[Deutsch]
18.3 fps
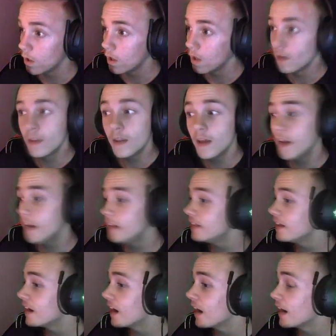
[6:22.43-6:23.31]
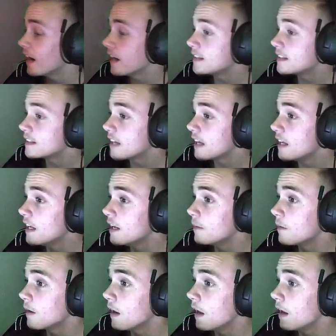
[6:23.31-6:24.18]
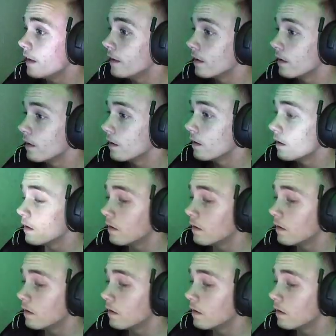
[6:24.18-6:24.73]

Nee, Digga, jetzt Ende im Gelände.